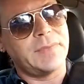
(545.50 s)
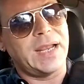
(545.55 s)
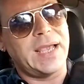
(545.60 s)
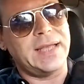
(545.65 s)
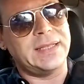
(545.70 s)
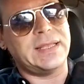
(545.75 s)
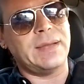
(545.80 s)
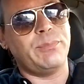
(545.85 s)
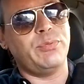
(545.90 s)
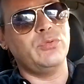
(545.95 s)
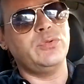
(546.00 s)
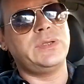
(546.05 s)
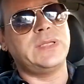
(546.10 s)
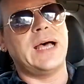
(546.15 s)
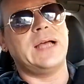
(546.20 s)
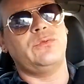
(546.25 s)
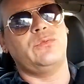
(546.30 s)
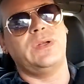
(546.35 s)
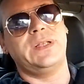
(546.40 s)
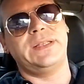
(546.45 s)

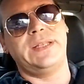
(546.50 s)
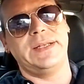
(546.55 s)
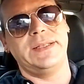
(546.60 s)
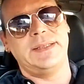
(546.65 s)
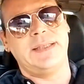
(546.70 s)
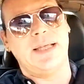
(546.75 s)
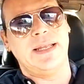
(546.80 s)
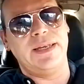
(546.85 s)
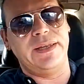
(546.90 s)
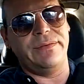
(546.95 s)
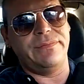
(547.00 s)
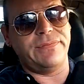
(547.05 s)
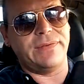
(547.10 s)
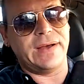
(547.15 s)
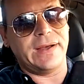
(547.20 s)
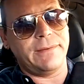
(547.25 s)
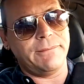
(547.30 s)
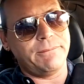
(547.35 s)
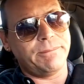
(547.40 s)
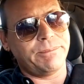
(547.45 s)
catapultato a 30 anni
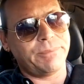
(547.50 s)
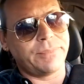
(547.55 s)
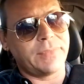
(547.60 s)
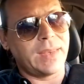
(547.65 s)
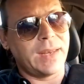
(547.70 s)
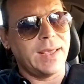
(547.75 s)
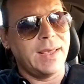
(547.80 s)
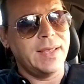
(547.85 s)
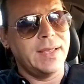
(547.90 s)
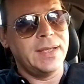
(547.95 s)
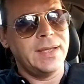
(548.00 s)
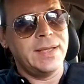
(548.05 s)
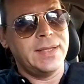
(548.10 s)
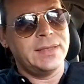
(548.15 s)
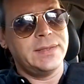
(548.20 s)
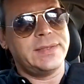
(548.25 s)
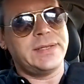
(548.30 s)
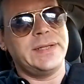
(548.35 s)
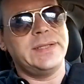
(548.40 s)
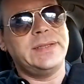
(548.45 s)
fa.
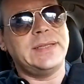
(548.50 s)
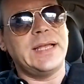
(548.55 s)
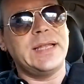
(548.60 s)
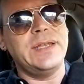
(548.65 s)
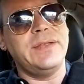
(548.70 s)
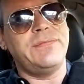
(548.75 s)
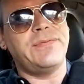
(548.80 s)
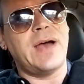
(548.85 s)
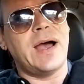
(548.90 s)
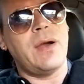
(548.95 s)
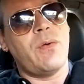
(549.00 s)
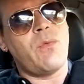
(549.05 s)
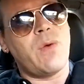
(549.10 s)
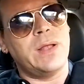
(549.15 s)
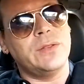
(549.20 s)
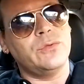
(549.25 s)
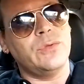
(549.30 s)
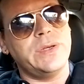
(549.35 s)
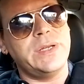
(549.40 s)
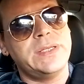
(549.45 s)
30 anni fa
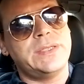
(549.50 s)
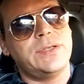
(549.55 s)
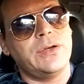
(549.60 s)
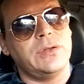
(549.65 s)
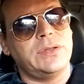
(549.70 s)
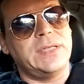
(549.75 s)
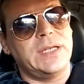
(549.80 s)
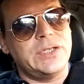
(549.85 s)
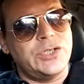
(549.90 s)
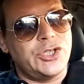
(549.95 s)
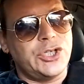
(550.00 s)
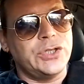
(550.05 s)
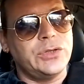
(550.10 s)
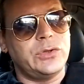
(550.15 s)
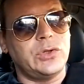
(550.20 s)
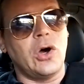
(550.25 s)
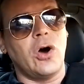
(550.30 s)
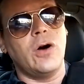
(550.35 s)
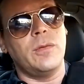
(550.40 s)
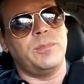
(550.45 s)
quando iniziò
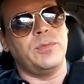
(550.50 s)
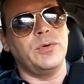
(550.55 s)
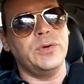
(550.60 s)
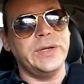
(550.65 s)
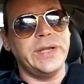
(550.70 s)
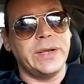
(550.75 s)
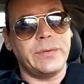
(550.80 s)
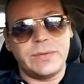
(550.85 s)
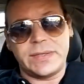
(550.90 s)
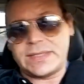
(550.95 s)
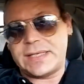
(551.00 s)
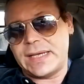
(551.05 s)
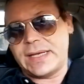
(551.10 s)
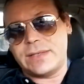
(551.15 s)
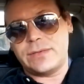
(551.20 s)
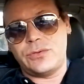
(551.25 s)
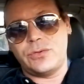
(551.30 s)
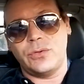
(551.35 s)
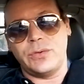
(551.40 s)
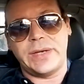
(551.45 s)
Tangentopoli questa
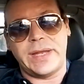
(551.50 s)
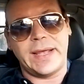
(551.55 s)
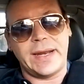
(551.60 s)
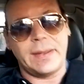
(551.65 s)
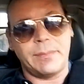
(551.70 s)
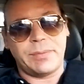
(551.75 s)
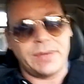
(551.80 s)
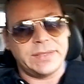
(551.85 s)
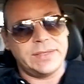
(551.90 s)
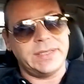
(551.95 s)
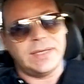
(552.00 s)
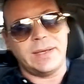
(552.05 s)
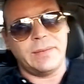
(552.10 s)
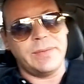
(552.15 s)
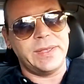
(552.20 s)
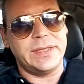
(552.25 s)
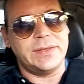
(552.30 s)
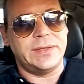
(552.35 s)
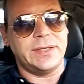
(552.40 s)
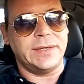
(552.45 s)
canzone era
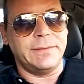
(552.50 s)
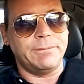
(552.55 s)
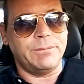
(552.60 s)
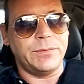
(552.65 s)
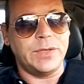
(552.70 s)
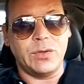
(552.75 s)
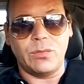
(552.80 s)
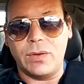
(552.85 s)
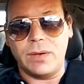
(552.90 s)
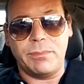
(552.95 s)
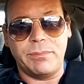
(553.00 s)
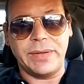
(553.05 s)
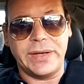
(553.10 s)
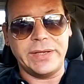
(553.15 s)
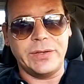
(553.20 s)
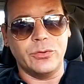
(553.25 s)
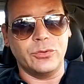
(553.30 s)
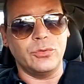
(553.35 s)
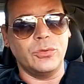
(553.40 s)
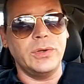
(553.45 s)
praticamente di quel
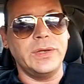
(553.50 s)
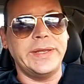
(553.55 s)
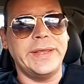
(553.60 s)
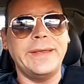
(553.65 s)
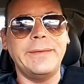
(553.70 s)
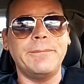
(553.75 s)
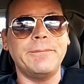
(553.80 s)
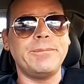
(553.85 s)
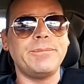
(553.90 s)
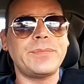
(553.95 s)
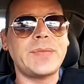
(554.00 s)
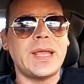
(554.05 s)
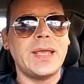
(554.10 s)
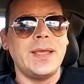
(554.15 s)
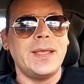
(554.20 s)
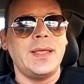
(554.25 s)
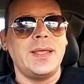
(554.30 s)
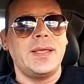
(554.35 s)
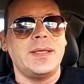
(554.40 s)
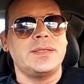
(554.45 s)
periodo lì,
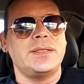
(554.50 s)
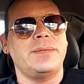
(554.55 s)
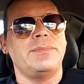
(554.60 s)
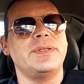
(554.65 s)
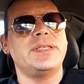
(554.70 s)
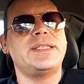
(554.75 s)
si